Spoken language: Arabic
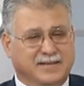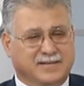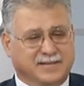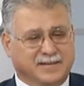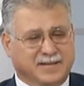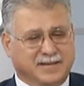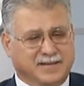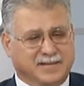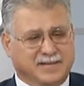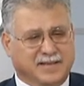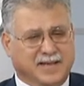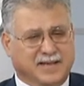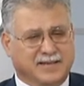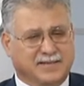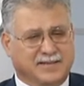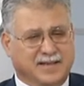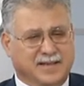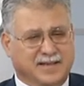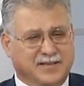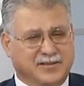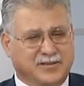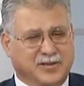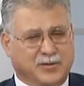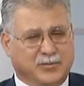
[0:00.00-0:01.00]
ارتأت
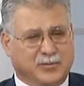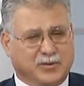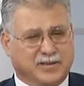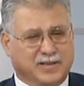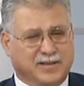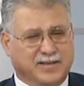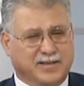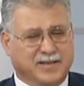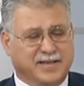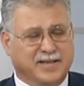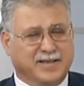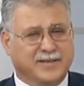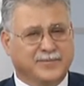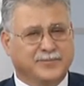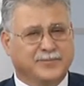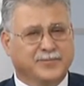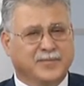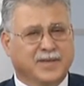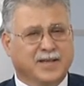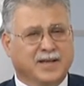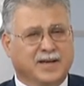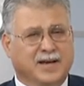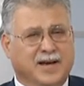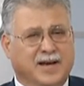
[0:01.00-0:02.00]
اللجنة الوطنية
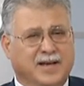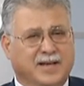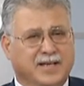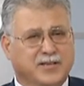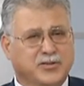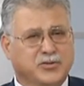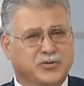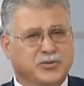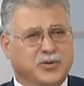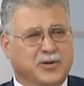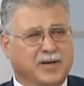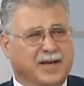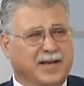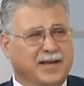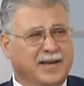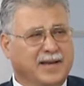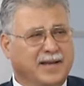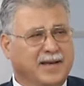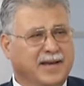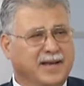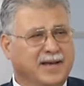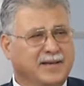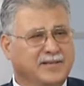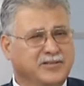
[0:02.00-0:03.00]
أن يصدر
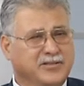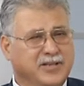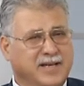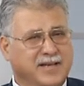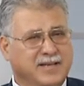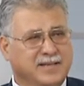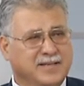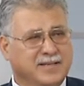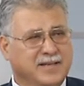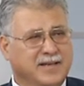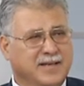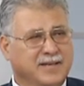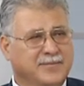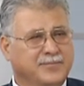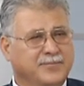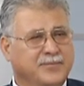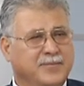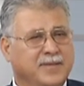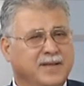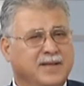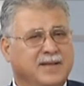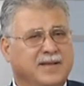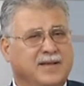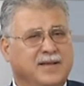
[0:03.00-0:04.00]
عنها جائزة
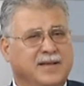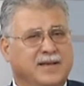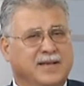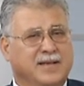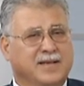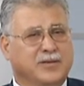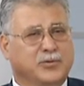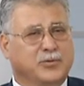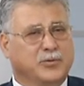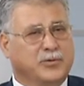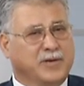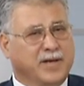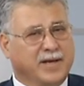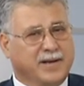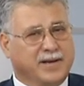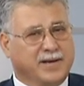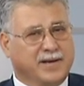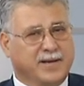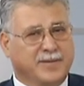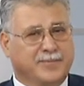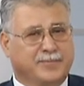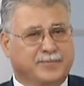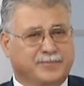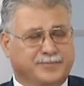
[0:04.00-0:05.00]

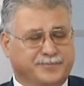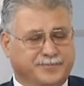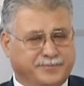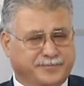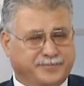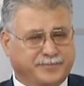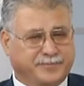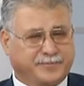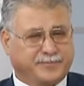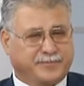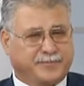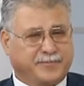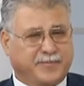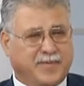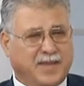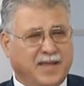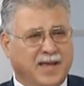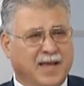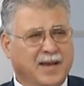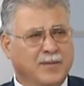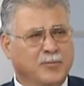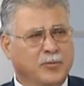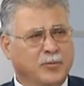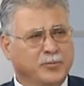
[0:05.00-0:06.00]
تكرم
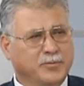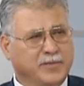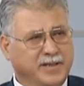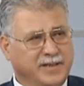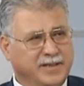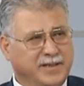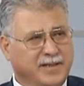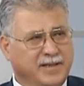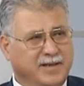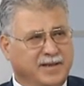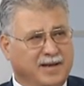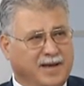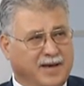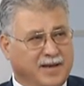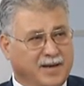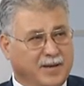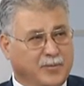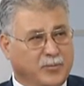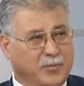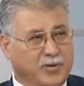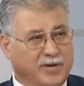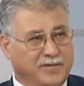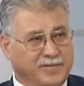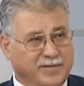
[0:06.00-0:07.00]
المبدعين
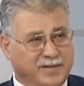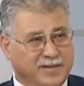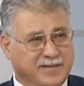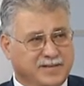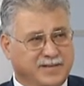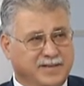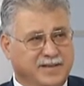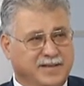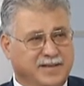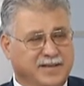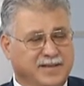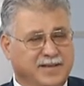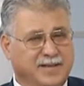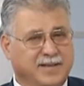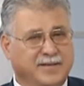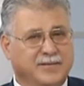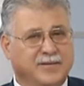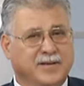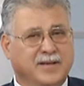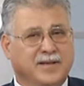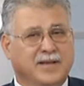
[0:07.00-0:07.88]
العرب والفلسطينيين